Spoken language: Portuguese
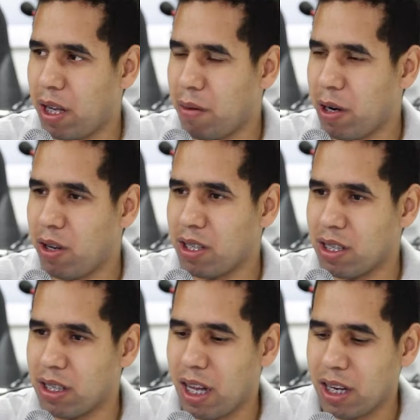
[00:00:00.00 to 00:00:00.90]
para a nossa
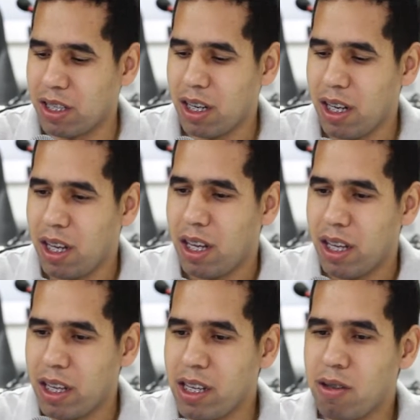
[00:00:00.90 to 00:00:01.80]
cidade.
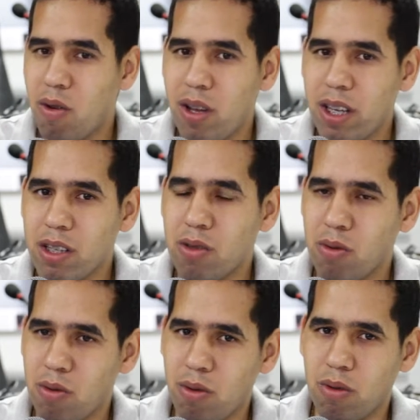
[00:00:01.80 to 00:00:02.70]
E, com
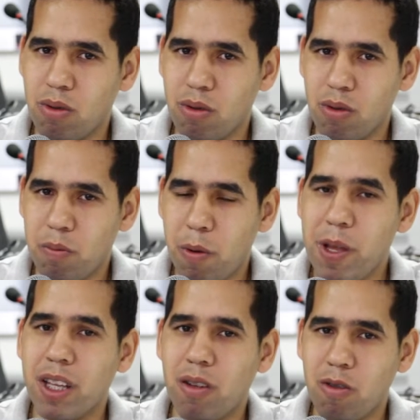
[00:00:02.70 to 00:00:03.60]
isso, o, o,
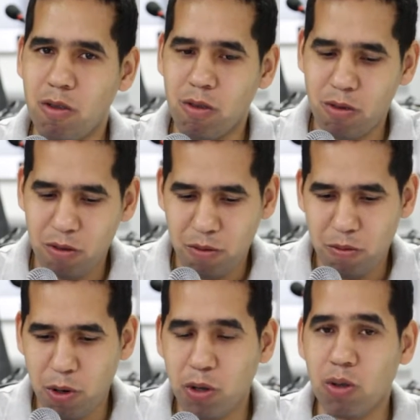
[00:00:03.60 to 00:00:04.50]
o
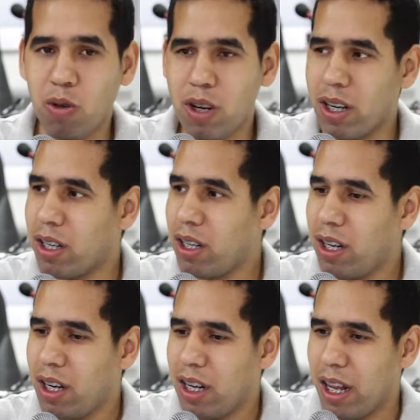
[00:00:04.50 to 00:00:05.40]
produtor,
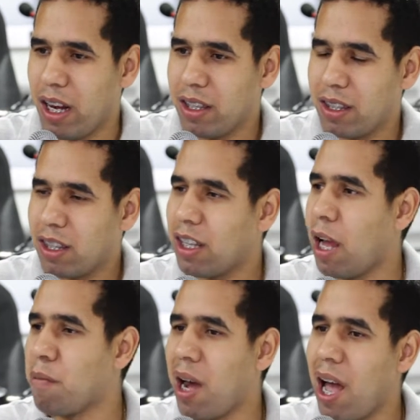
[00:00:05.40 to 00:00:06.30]
ele
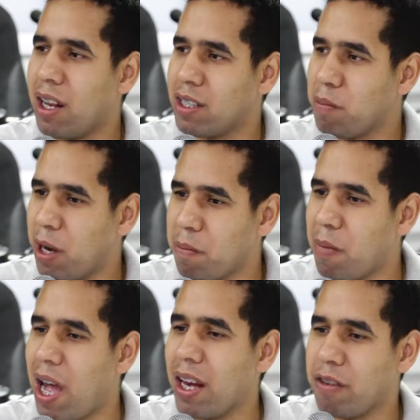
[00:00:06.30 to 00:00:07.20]
trabalha, se
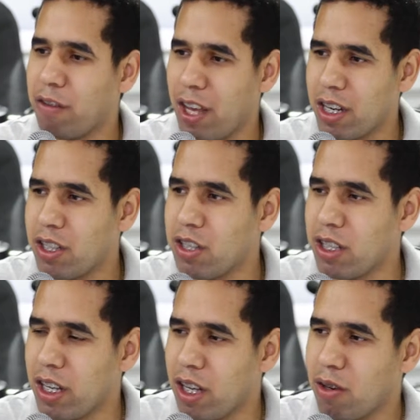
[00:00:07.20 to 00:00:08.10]
prepara, investe
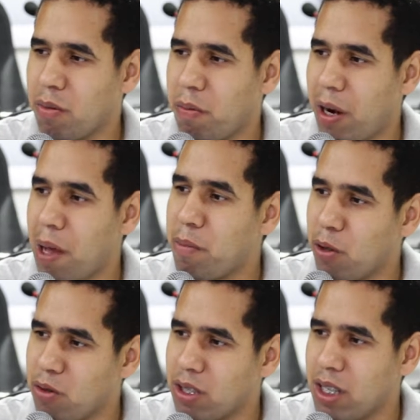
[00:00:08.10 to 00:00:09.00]
dinheiro para
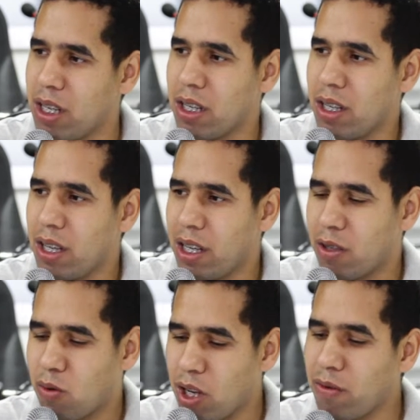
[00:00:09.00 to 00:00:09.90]
produzir, e
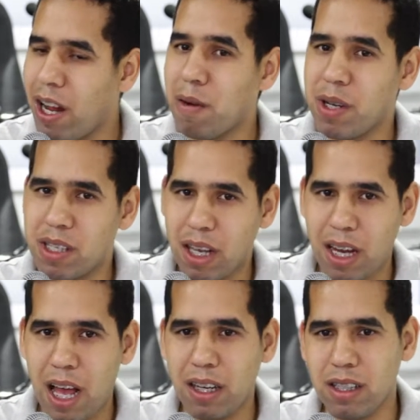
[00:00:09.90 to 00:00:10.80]
quando vai
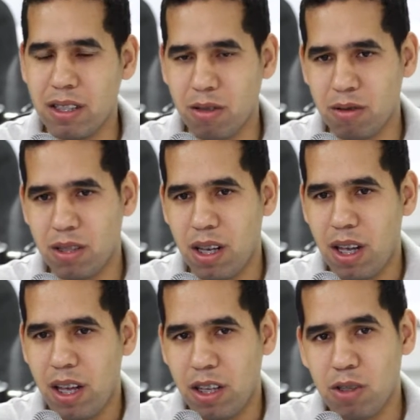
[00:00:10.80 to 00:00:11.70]
armazenar ali seus
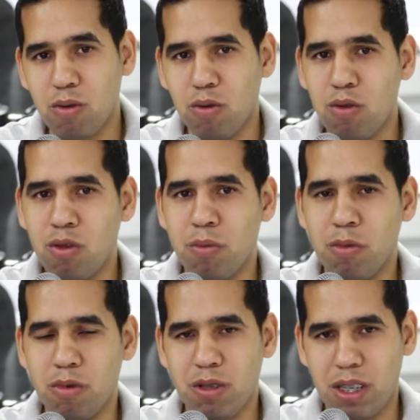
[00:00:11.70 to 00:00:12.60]

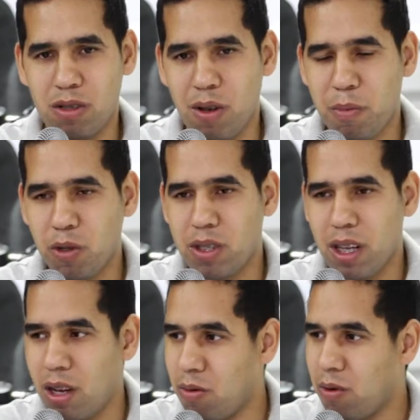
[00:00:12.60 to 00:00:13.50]
insumos, a sua
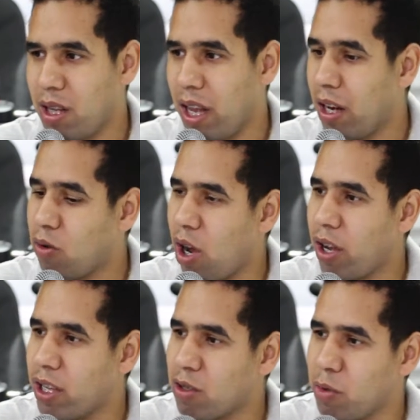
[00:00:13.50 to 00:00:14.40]
produção, ele corre
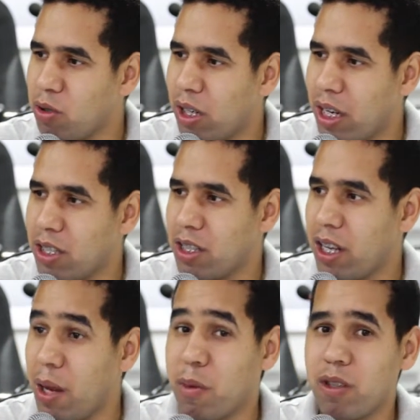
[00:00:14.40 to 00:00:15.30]
um risco muito grande,
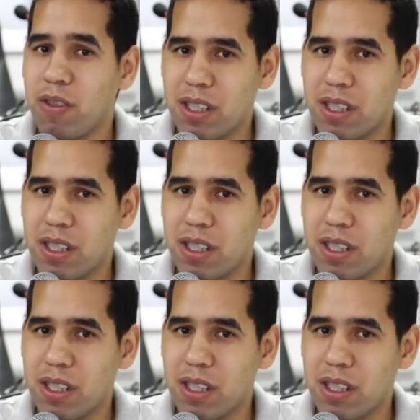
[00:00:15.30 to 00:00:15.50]
ele é muito